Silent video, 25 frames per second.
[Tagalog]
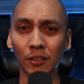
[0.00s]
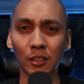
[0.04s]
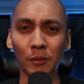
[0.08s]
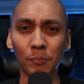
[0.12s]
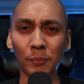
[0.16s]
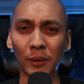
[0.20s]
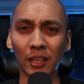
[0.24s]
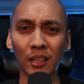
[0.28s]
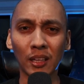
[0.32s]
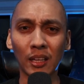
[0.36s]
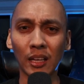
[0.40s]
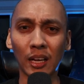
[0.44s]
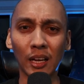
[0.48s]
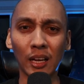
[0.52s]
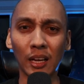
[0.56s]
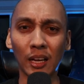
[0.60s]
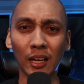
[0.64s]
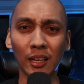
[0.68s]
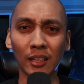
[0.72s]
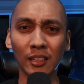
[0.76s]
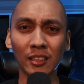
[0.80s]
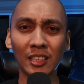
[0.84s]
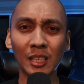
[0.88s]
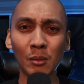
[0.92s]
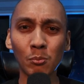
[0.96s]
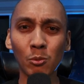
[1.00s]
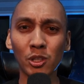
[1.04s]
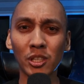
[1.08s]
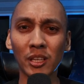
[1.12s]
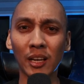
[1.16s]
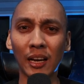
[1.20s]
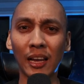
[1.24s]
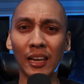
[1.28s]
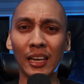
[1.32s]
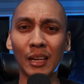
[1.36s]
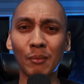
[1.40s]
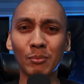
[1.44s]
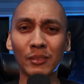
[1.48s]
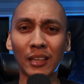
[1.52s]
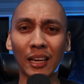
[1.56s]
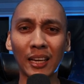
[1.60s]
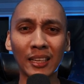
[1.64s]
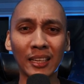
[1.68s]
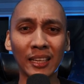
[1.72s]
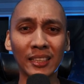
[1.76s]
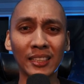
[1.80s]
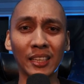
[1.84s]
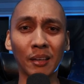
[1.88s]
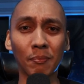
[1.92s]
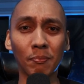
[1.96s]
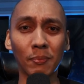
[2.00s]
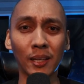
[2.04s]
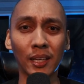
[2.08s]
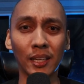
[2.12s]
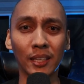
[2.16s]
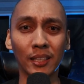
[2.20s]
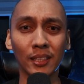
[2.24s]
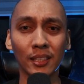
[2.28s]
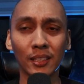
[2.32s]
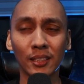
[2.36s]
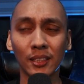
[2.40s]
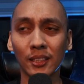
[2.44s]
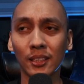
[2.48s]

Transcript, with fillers: Kapag ka, hindi mo siya alam talaga i-apply.